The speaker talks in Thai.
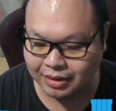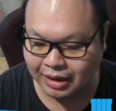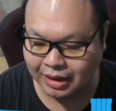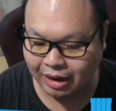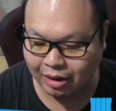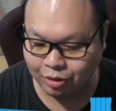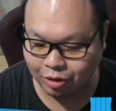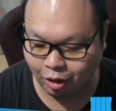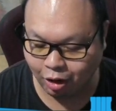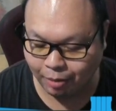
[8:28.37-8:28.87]

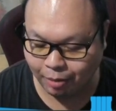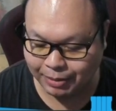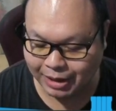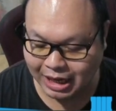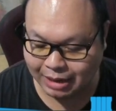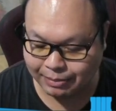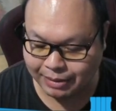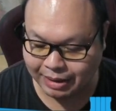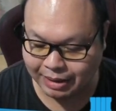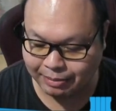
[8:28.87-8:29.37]
เอาเกาะมา
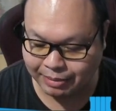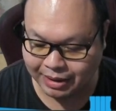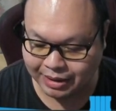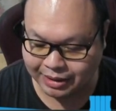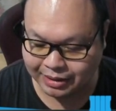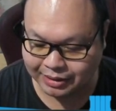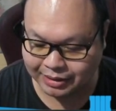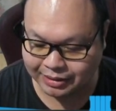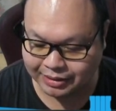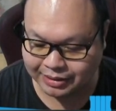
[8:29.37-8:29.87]
ได้ไหม
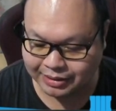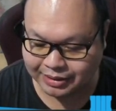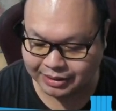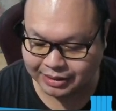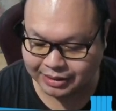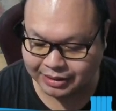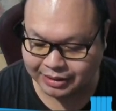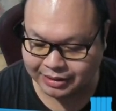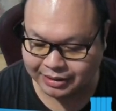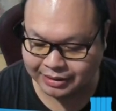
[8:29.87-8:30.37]

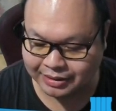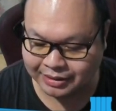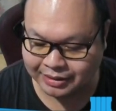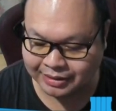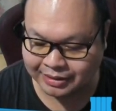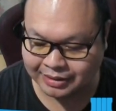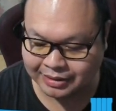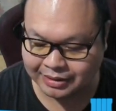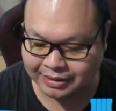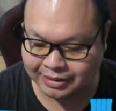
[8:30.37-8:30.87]
อืม
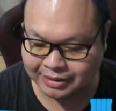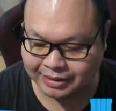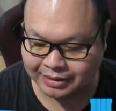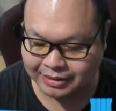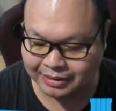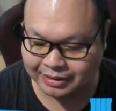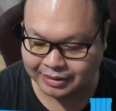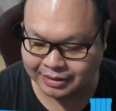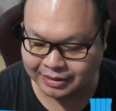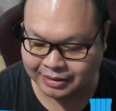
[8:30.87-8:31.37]

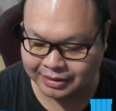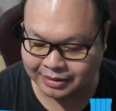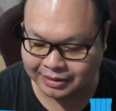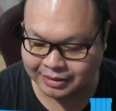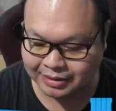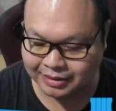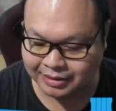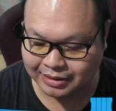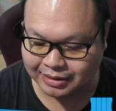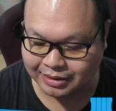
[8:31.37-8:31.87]
อืม
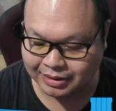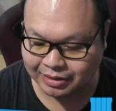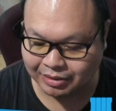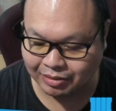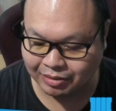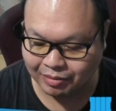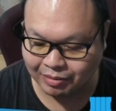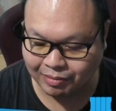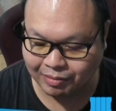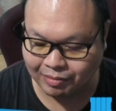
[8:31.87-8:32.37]

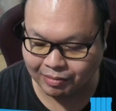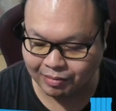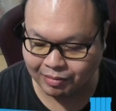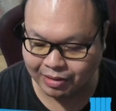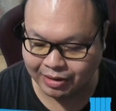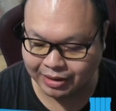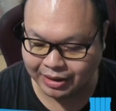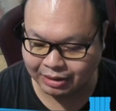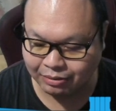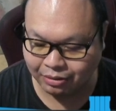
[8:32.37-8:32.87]
โอ้โห
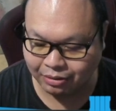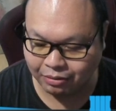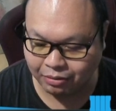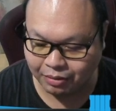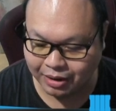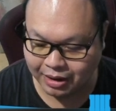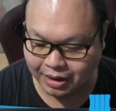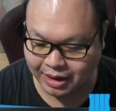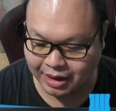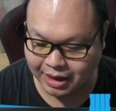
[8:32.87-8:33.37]
รีวอล
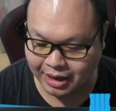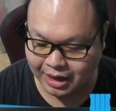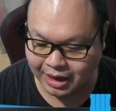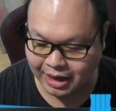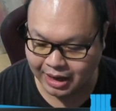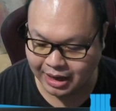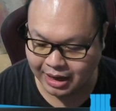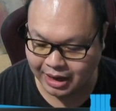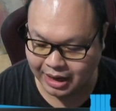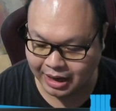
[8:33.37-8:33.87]
อ่า
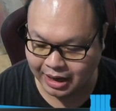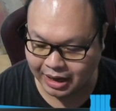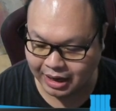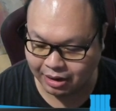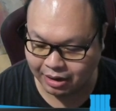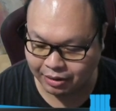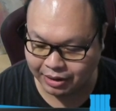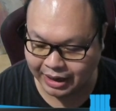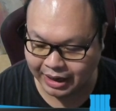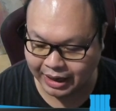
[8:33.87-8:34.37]

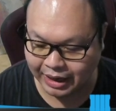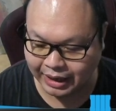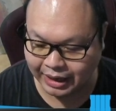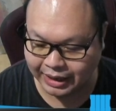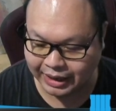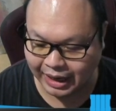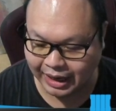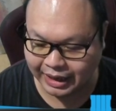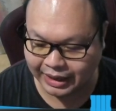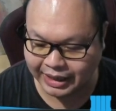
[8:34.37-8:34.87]
โอเค อัน
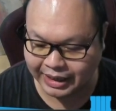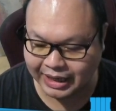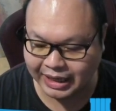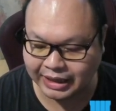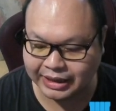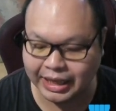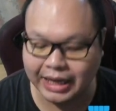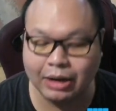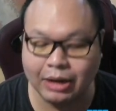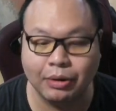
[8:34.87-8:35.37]
นี้ อันนี้กา
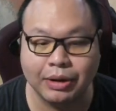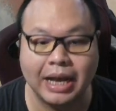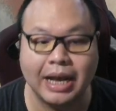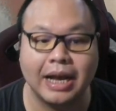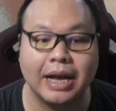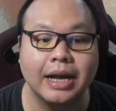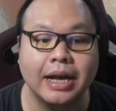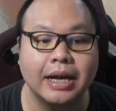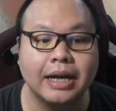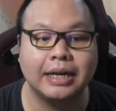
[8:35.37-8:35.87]
รันตีโอเค
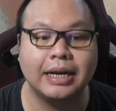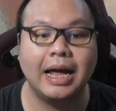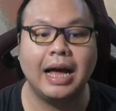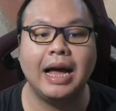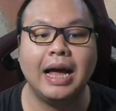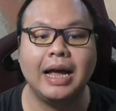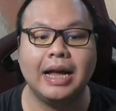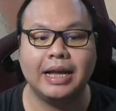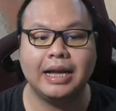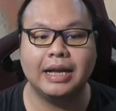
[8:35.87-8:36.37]

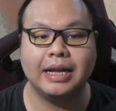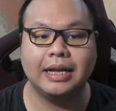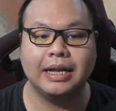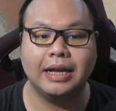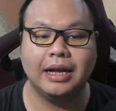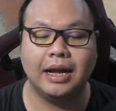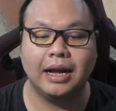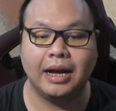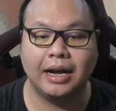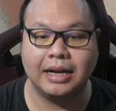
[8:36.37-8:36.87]
ได้
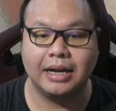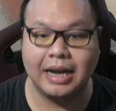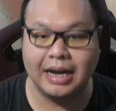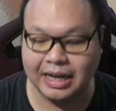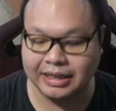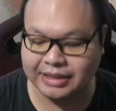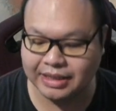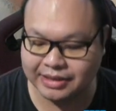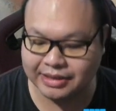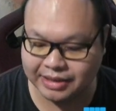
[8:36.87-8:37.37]
อ่า ได้
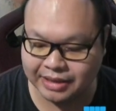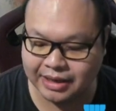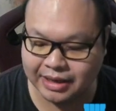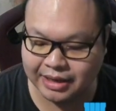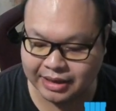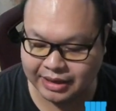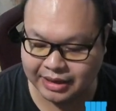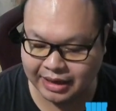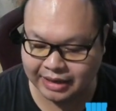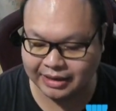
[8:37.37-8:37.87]
ไลเชเซอ
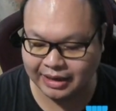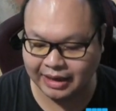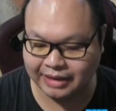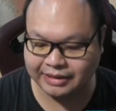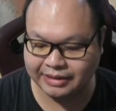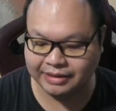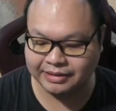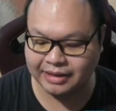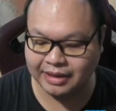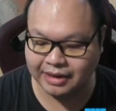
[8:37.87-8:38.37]
ร์ไล
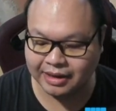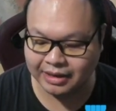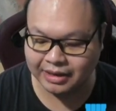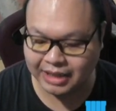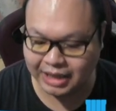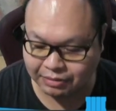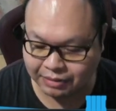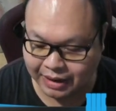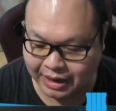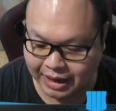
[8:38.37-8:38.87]
เชเซอร์ก็
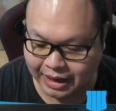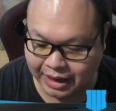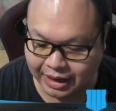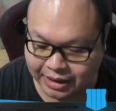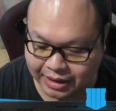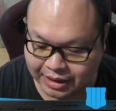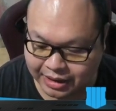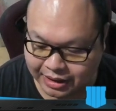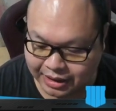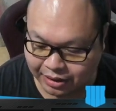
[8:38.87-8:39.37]
ถือว่า
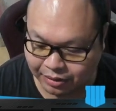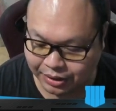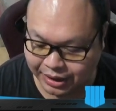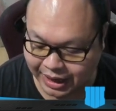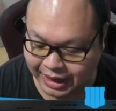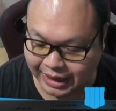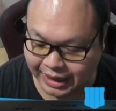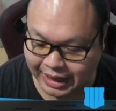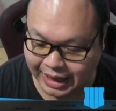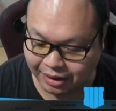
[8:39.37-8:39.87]
โอ
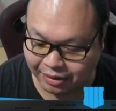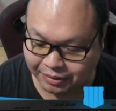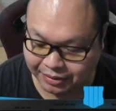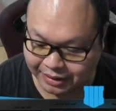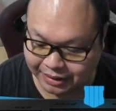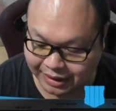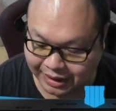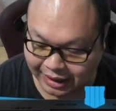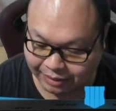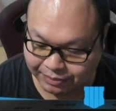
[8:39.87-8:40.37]
เคแล้ว
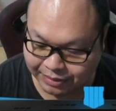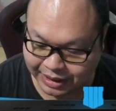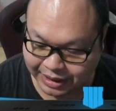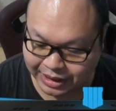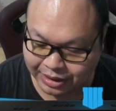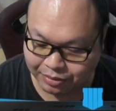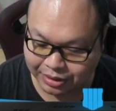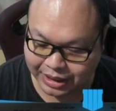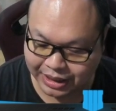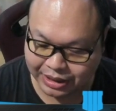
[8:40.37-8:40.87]
นะครับ ดี
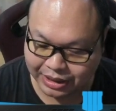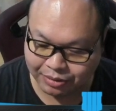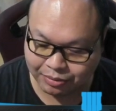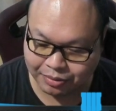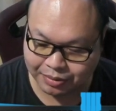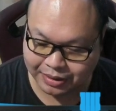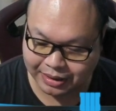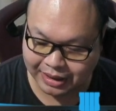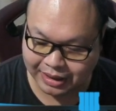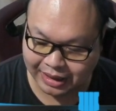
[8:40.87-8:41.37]
อยู่ดีอ
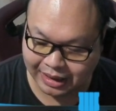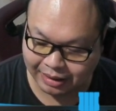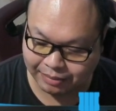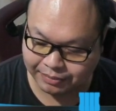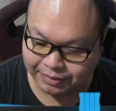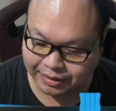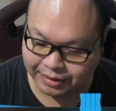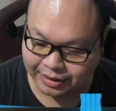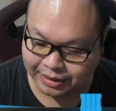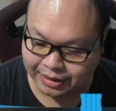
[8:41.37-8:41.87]
ยู่นะครับ
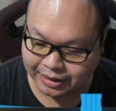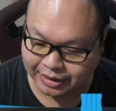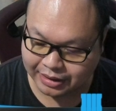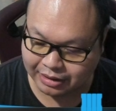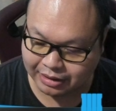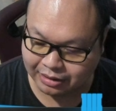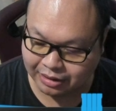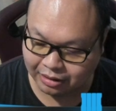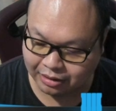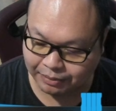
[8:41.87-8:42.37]

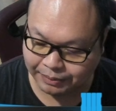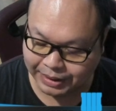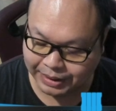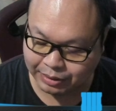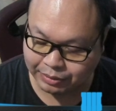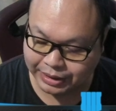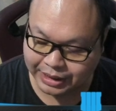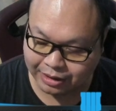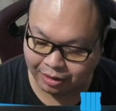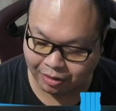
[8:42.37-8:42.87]
เดี๋ยวเรามา
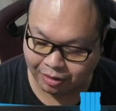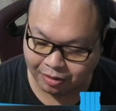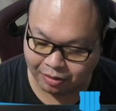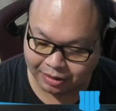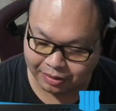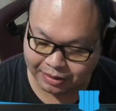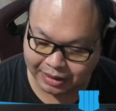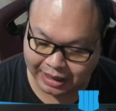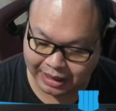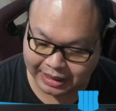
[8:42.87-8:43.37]
ดูที่กล่องขอ
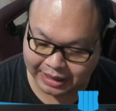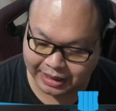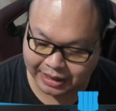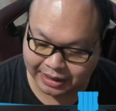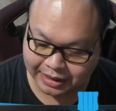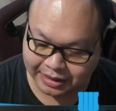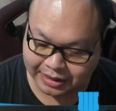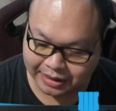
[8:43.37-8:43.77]
งเรากันนะ